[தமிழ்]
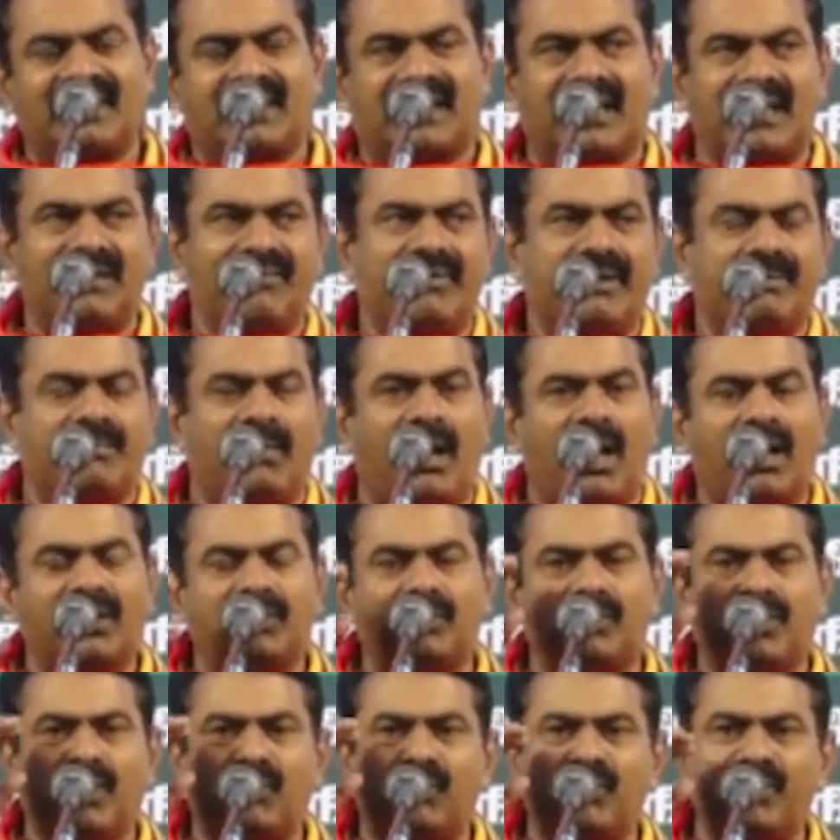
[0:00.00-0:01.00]
கல்வி
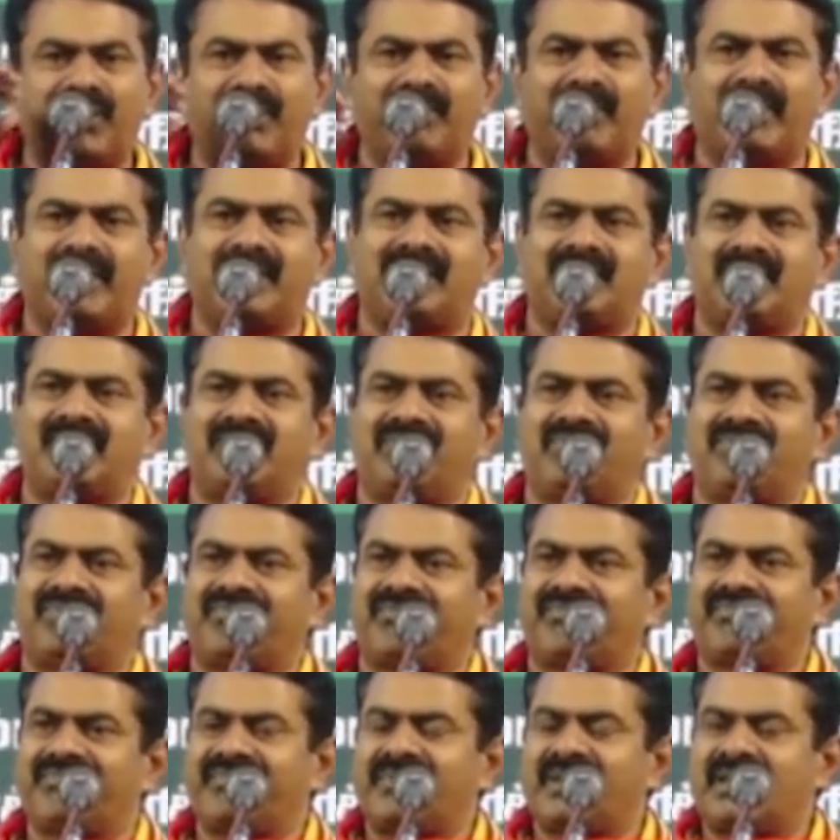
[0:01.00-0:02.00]
மானுட உரிமை
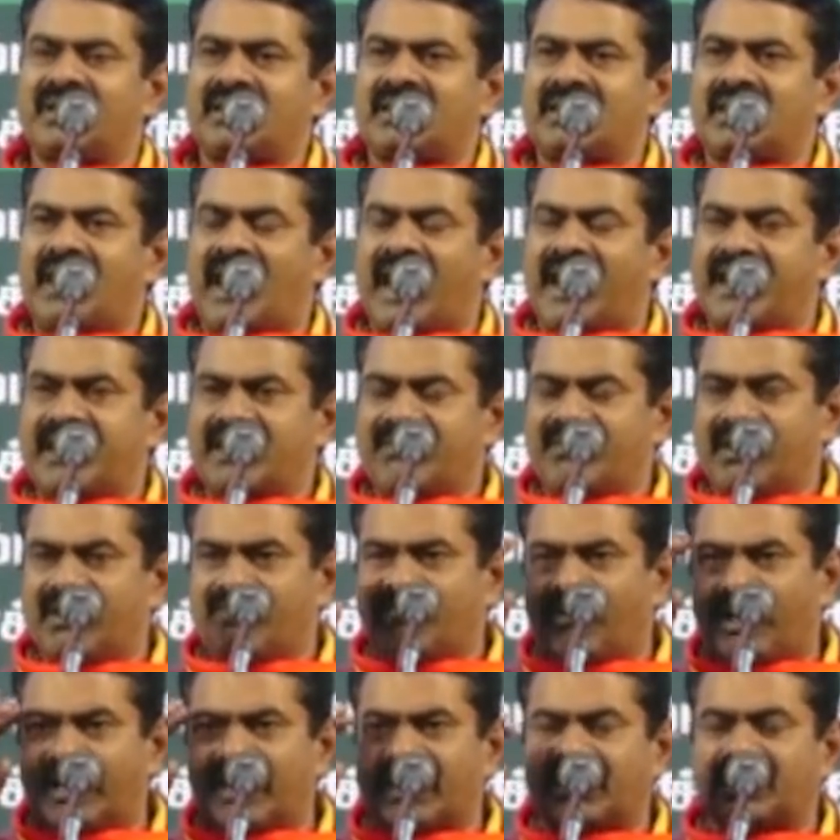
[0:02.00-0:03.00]
அறிவை
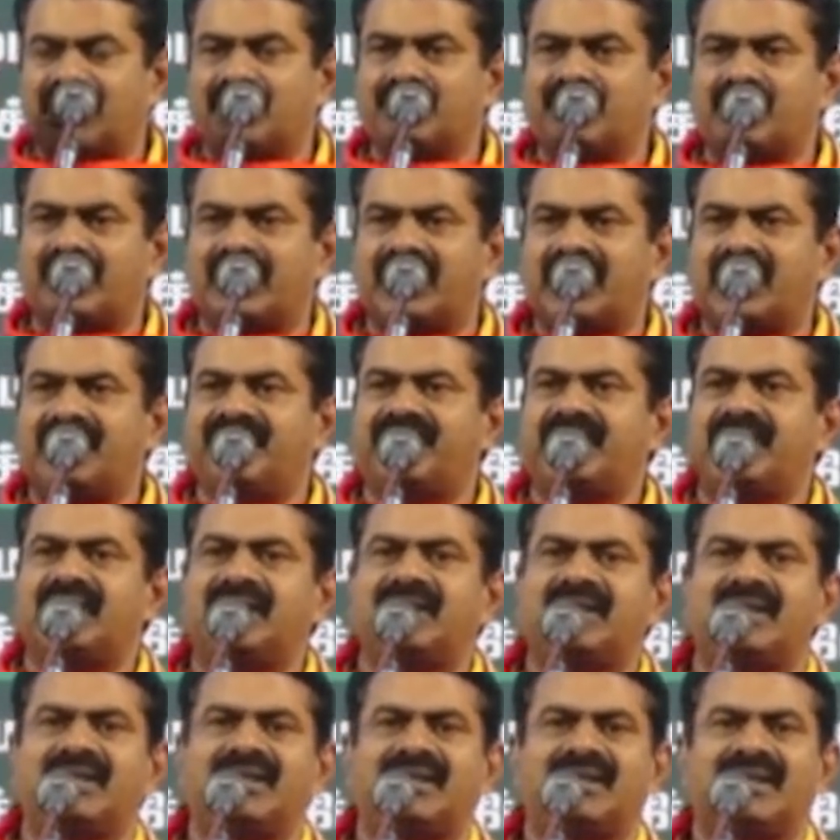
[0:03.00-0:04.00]
வளர்க்கும் கல்வி
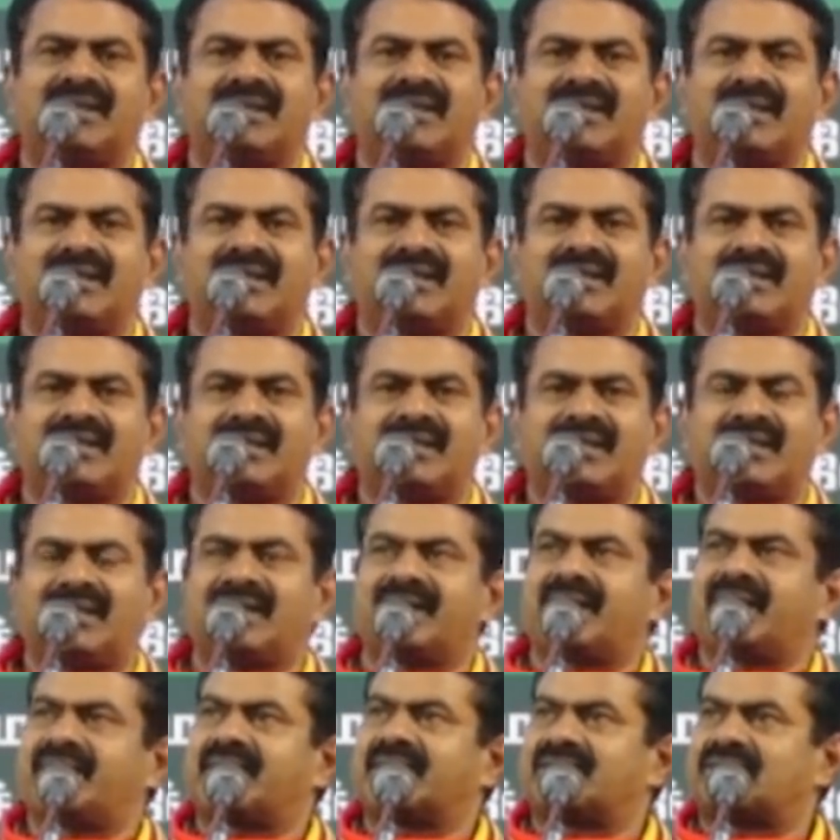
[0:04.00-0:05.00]

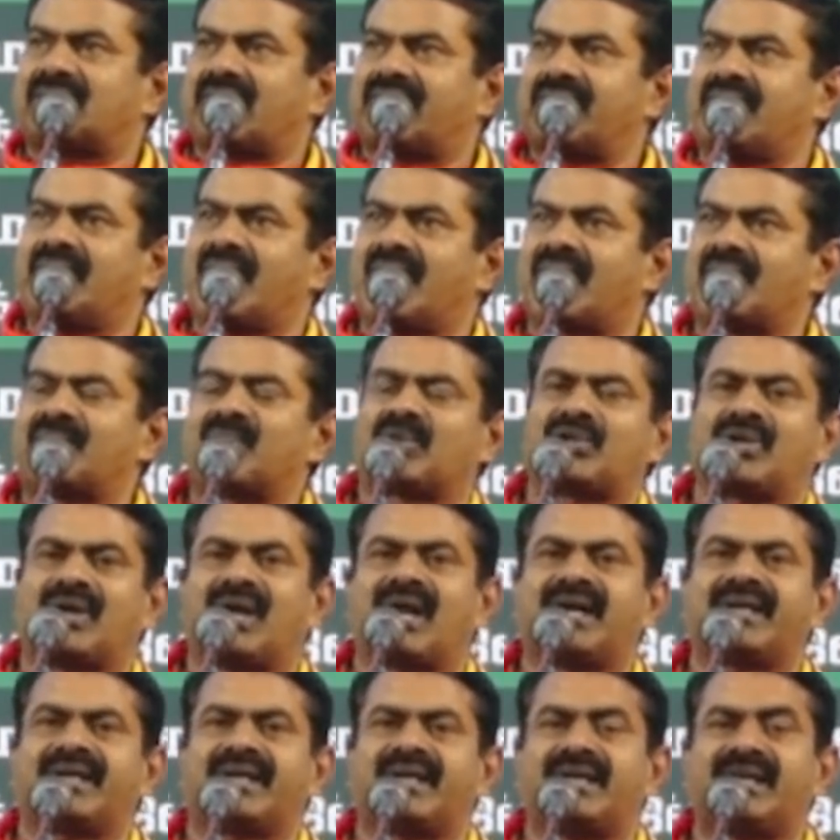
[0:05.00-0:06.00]
இன்றைக்கு தனியார்
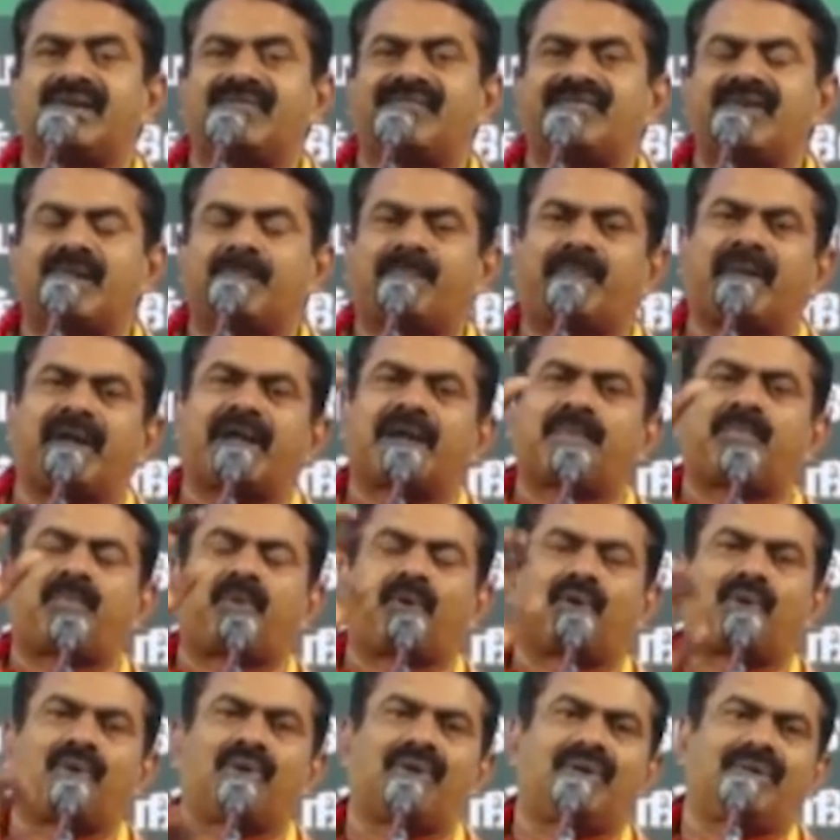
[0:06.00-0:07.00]
முதலாளிகளின் விற்பனை
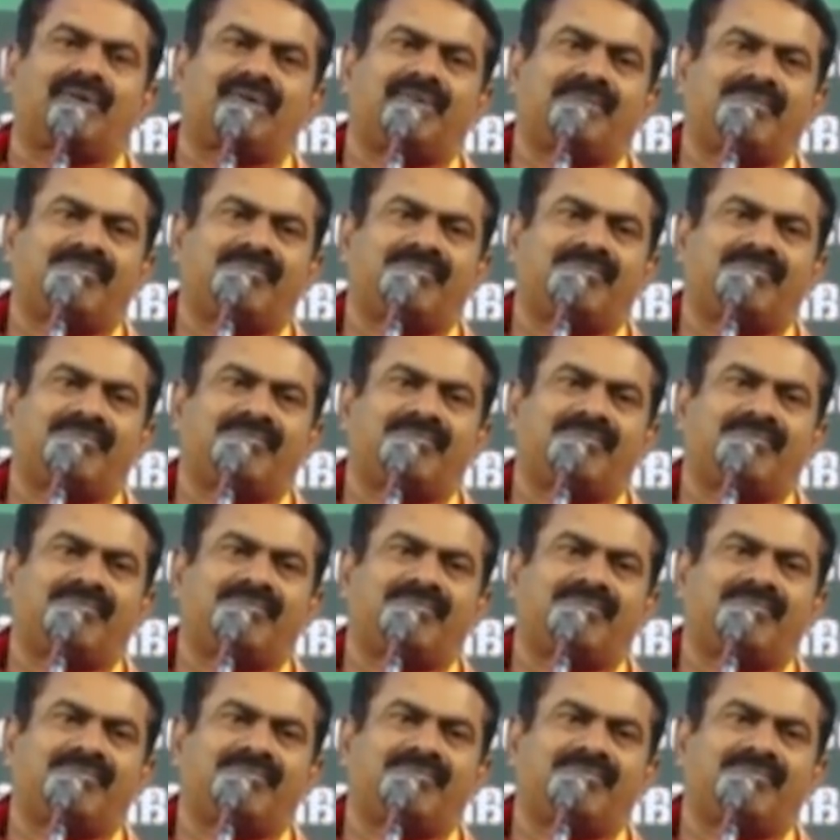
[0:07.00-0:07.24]
பொருள்